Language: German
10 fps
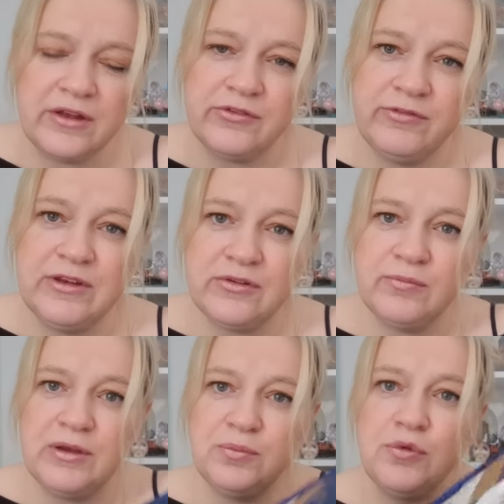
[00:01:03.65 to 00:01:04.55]
hat, wie zum
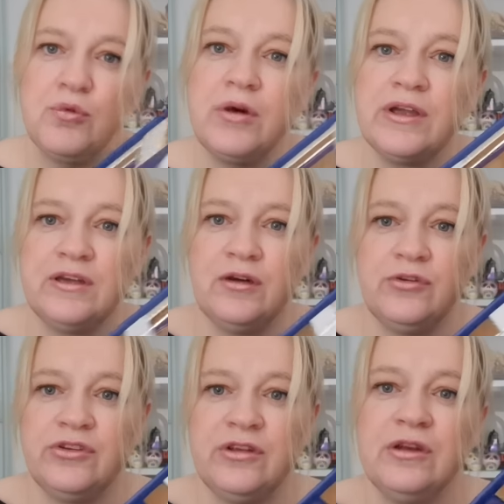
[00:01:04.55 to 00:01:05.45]
Beispiel Ohrringe
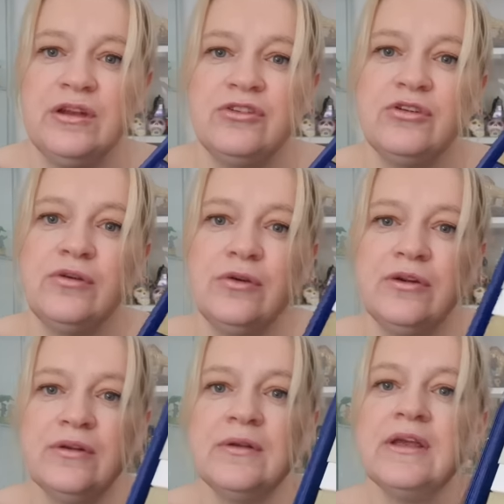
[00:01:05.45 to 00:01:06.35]
aus hygienischen
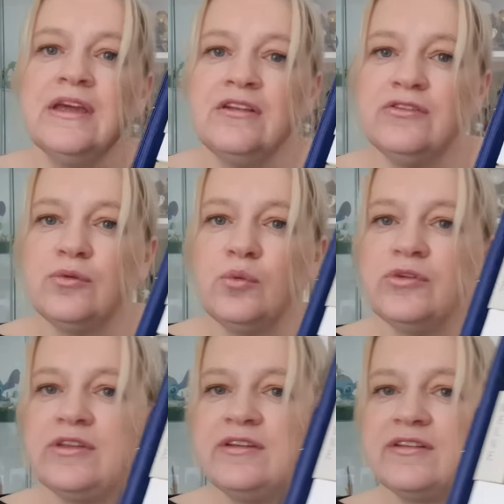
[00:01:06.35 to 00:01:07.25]
Gründen. So
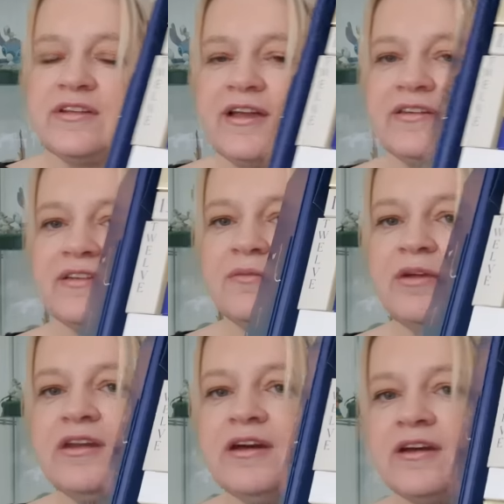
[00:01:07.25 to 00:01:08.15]
sieht das Ganze im
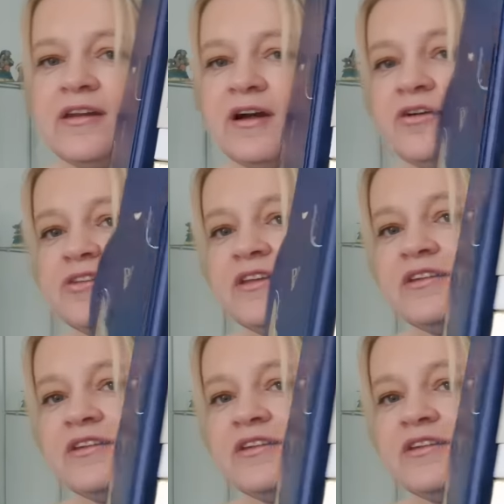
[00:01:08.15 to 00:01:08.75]
Inneren aus. Ihr